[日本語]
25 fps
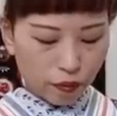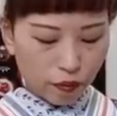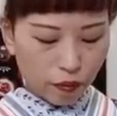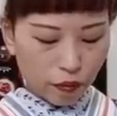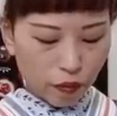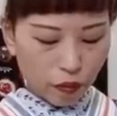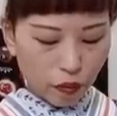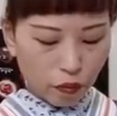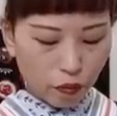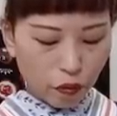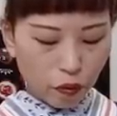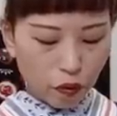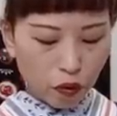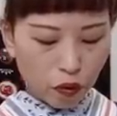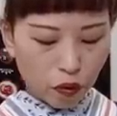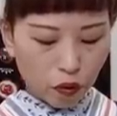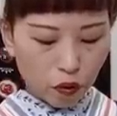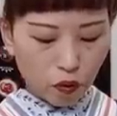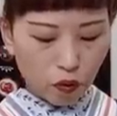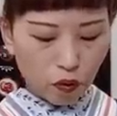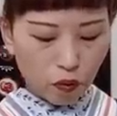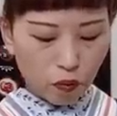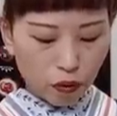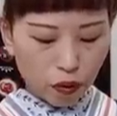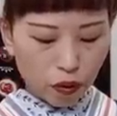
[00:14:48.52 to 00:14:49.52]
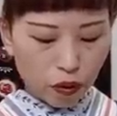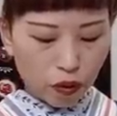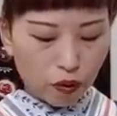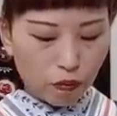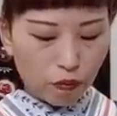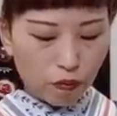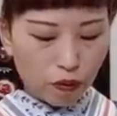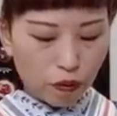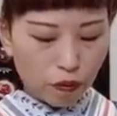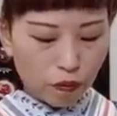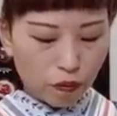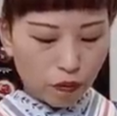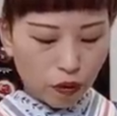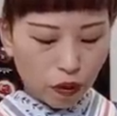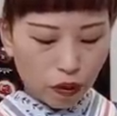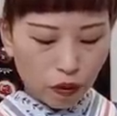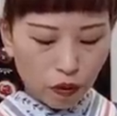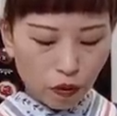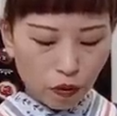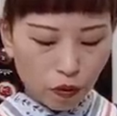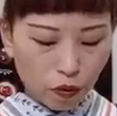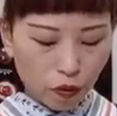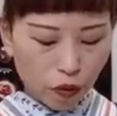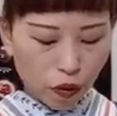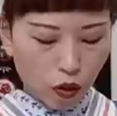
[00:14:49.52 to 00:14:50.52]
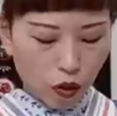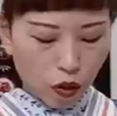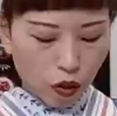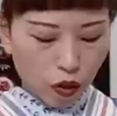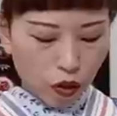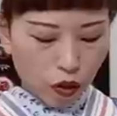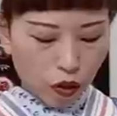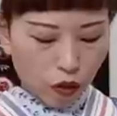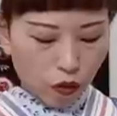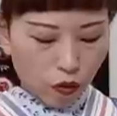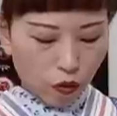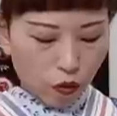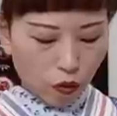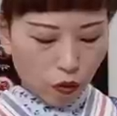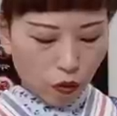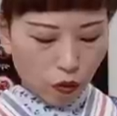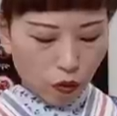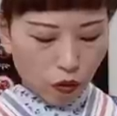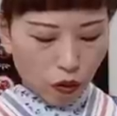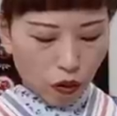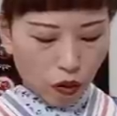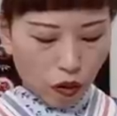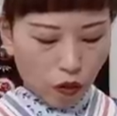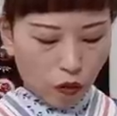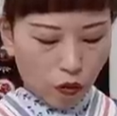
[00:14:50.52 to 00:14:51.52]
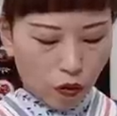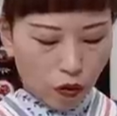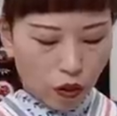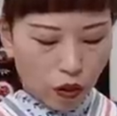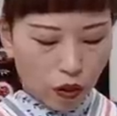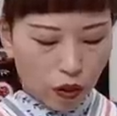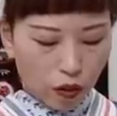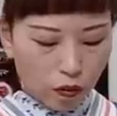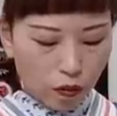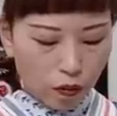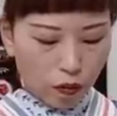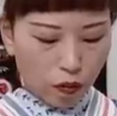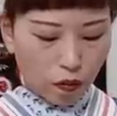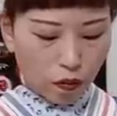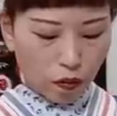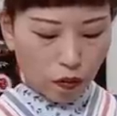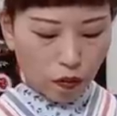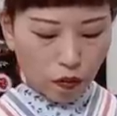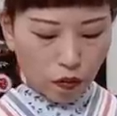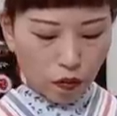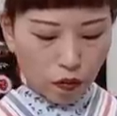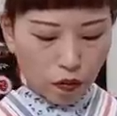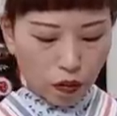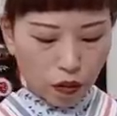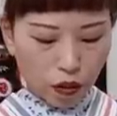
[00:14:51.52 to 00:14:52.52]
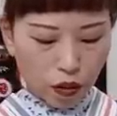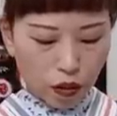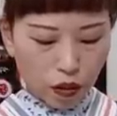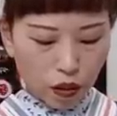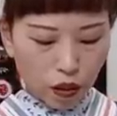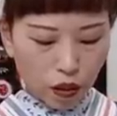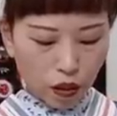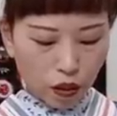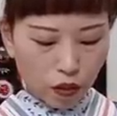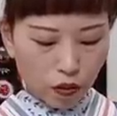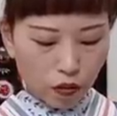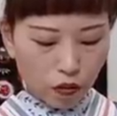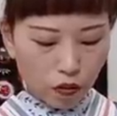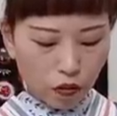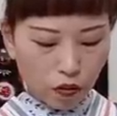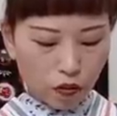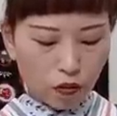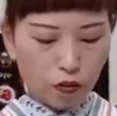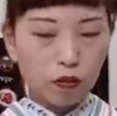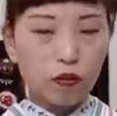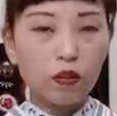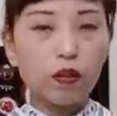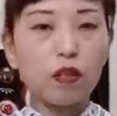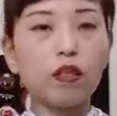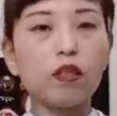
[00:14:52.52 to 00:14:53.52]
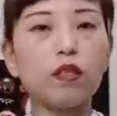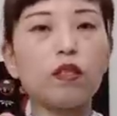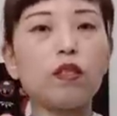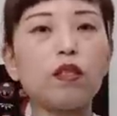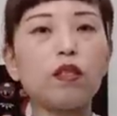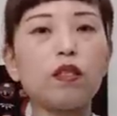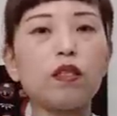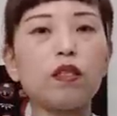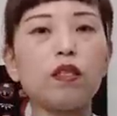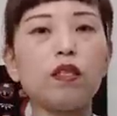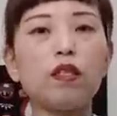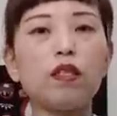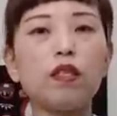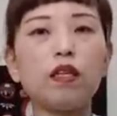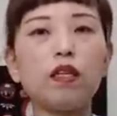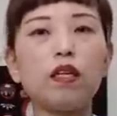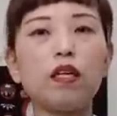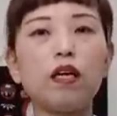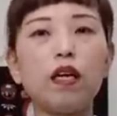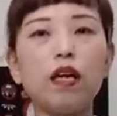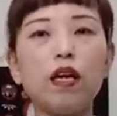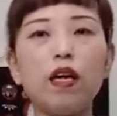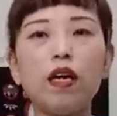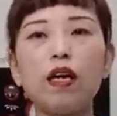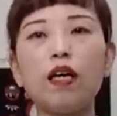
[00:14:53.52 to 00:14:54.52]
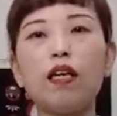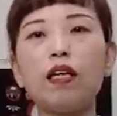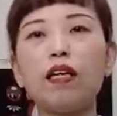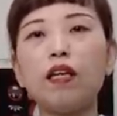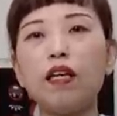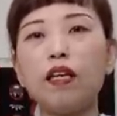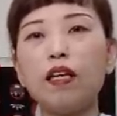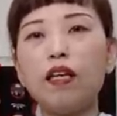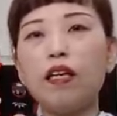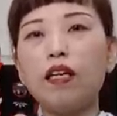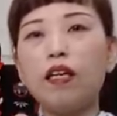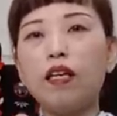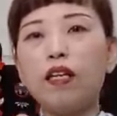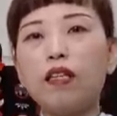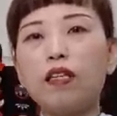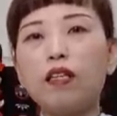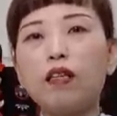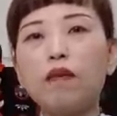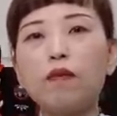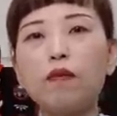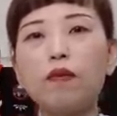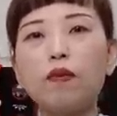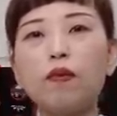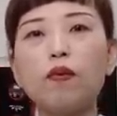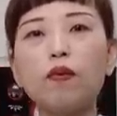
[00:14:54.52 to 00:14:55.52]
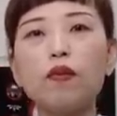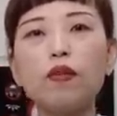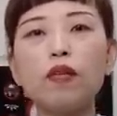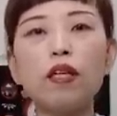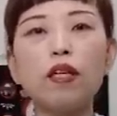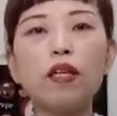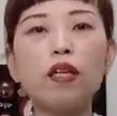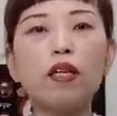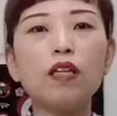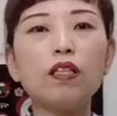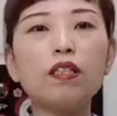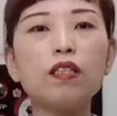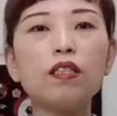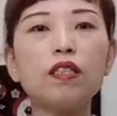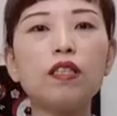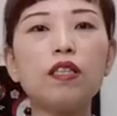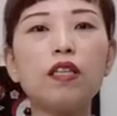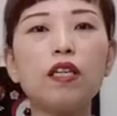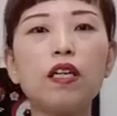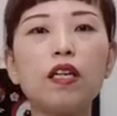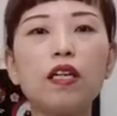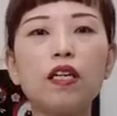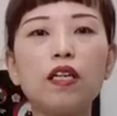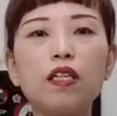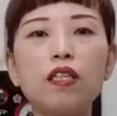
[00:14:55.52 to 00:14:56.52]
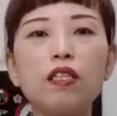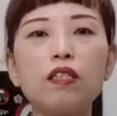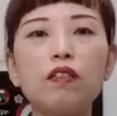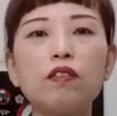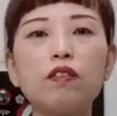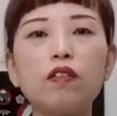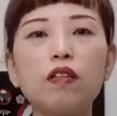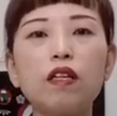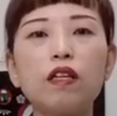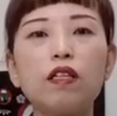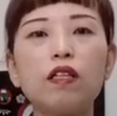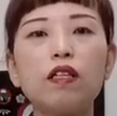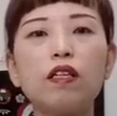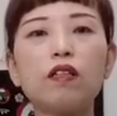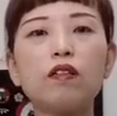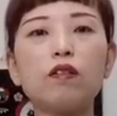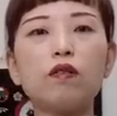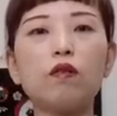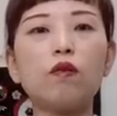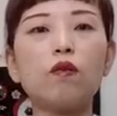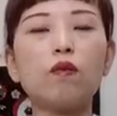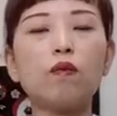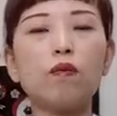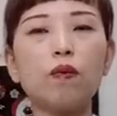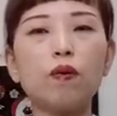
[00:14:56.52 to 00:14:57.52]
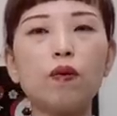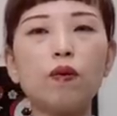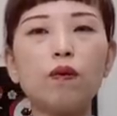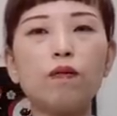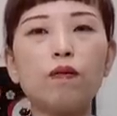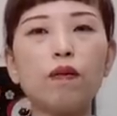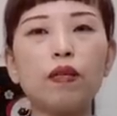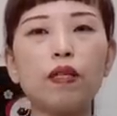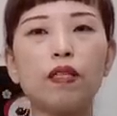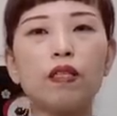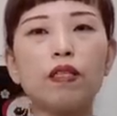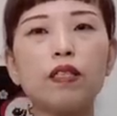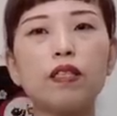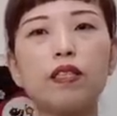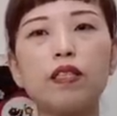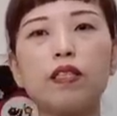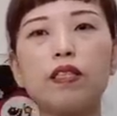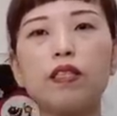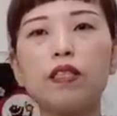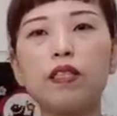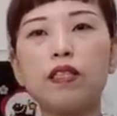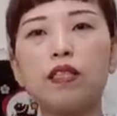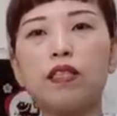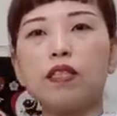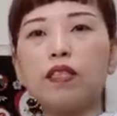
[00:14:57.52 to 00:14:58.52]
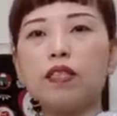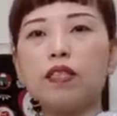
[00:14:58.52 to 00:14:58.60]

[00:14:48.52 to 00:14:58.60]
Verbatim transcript: まあもちろん帯締めあのこの羽織紐もリサイクルですはい多分こんな感じでいくかなと思います